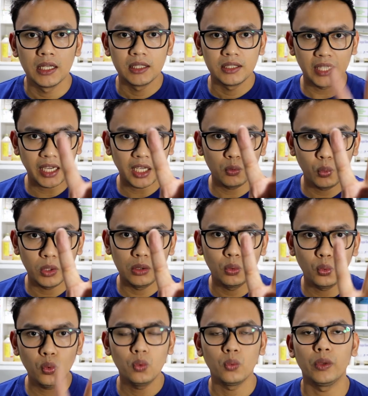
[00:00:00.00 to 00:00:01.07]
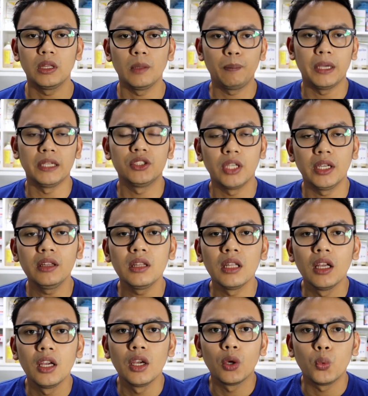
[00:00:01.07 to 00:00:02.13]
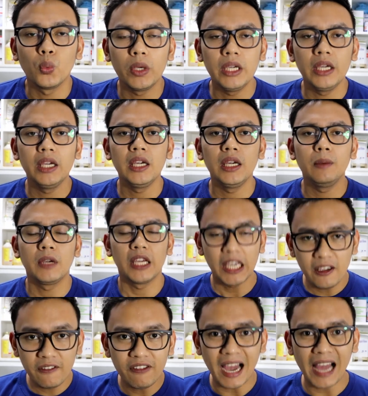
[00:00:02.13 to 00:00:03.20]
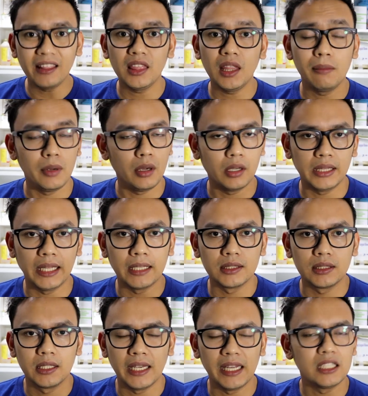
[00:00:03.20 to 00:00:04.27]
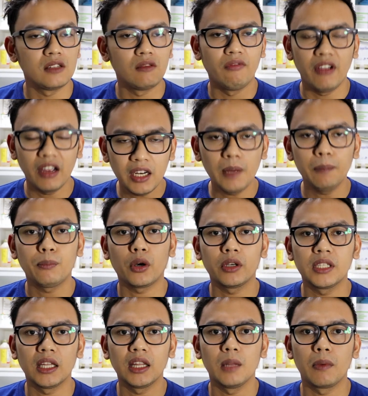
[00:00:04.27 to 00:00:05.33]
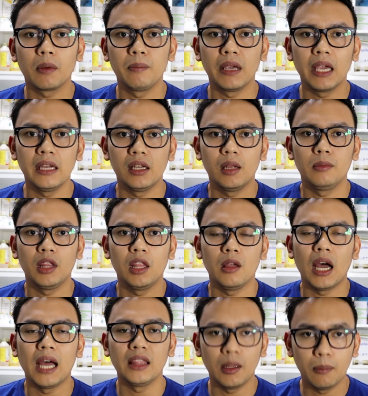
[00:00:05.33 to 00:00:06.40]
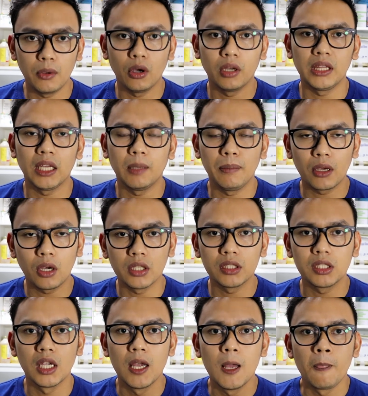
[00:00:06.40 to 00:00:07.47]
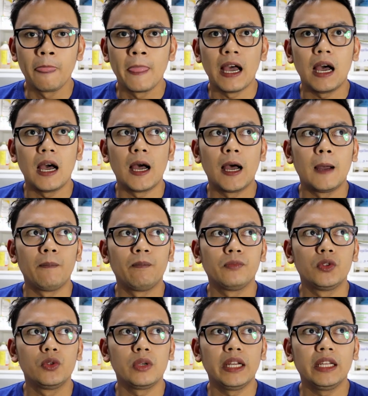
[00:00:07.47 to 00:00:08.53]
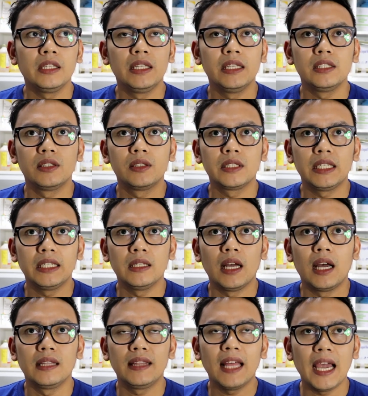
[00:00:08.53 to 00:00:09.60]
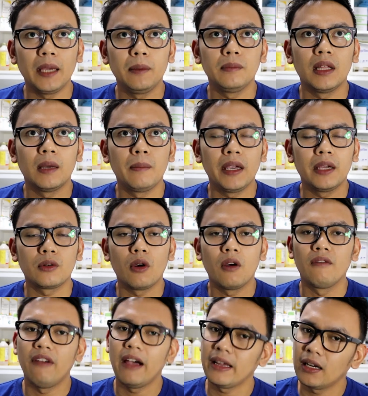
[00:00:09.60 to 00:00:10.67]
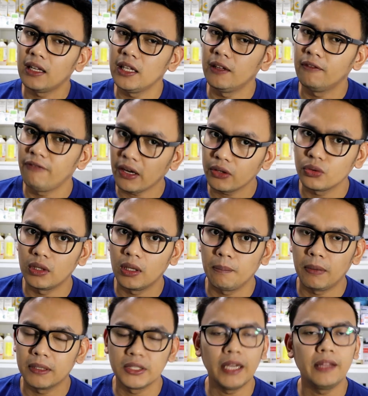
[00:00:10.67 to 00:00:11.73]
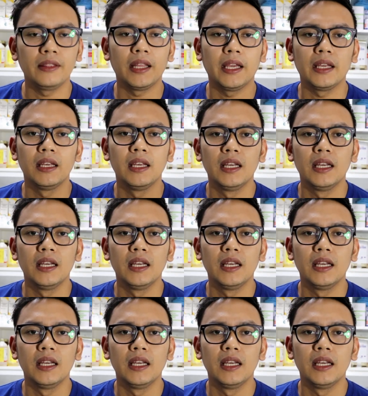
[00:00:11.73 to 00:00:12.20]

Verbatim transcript: Second, we do with the patient, we give antibiotics. It's very important na magbigay ng antibiotic because um, during this uh, time na mayroong viral infection ng pasyente,